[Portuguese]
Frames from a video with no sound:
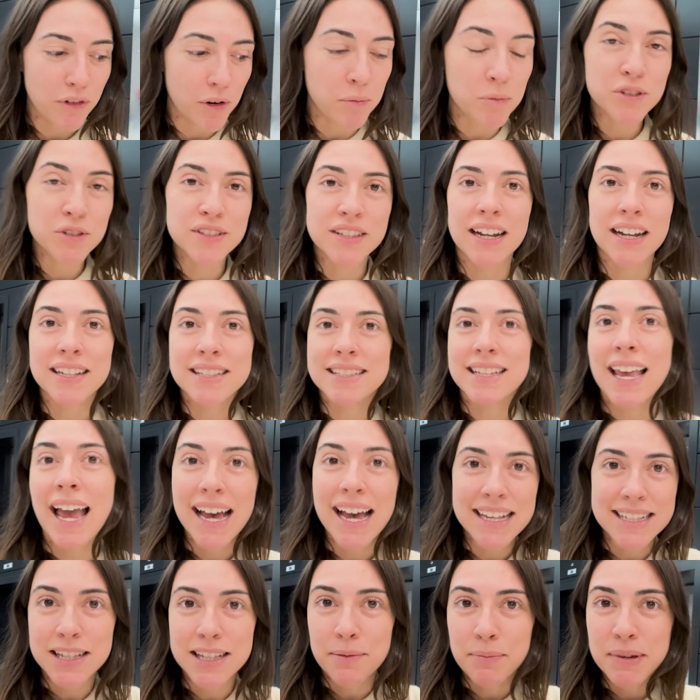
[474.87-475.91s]
vai mostrar se é
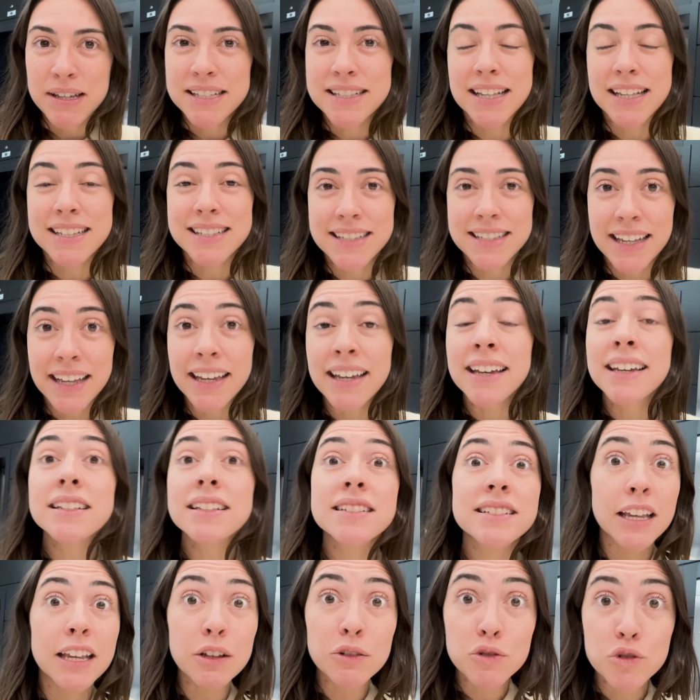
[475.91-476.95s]
A, se é B, se é C,
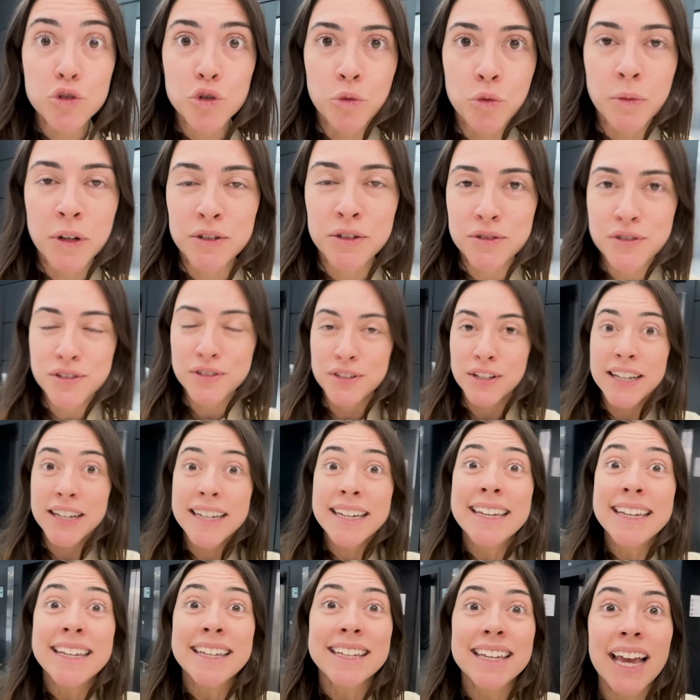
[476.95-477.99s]
sem os números.
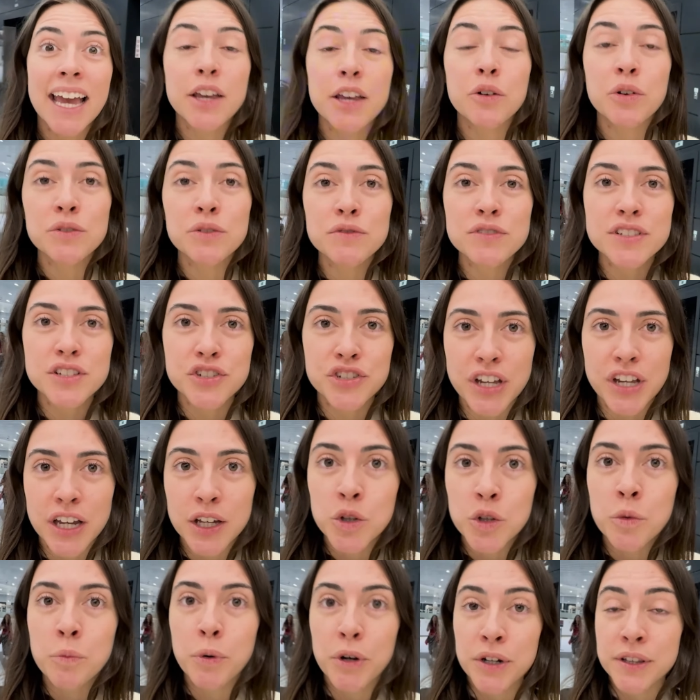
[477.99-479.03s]
E aí quando você chega
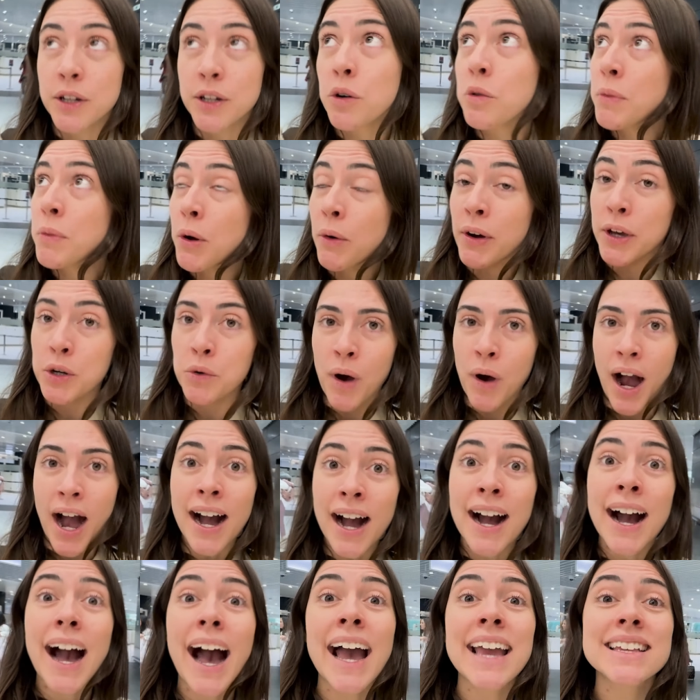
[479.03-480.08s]
no portão, meu era o A,
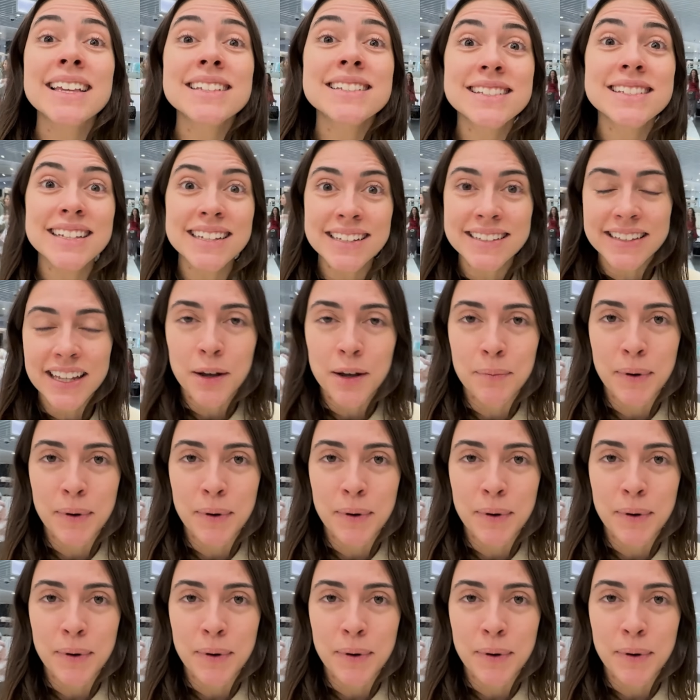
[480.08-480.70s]
aí sim tem